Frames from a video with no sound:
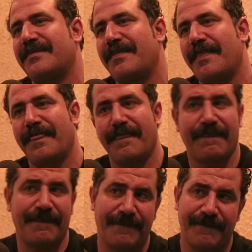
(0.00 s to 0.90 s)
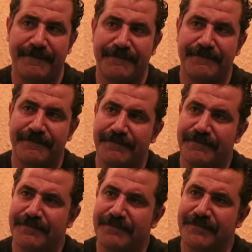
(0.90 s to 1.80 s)
ازاي الناس في الاول كانت
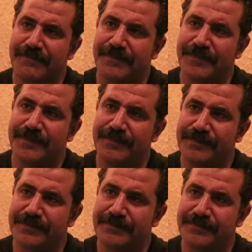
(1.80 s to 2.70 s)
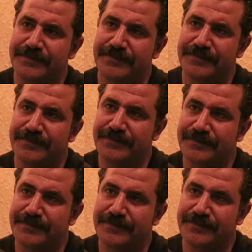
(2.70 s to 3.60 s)
بتهاجم المسلسل شويه ان هو بيقولوا ان هم
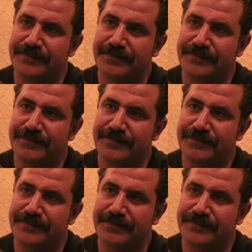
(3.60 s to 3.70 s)
بيسيئوا